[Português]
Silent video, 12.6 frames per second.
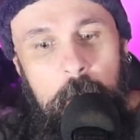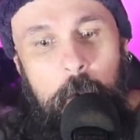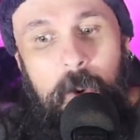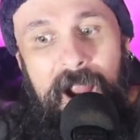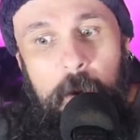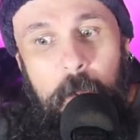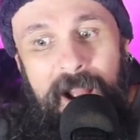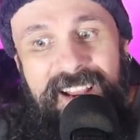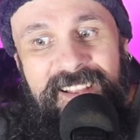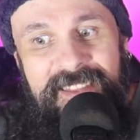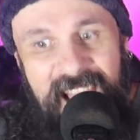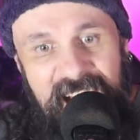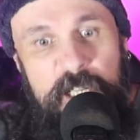com a
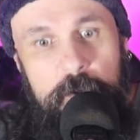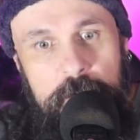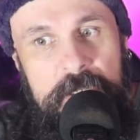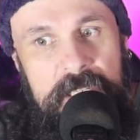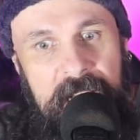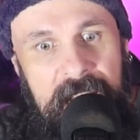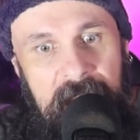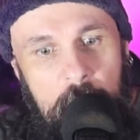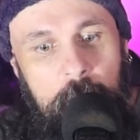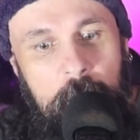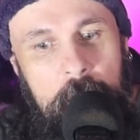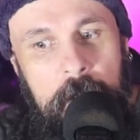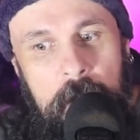qualidade
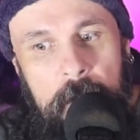musical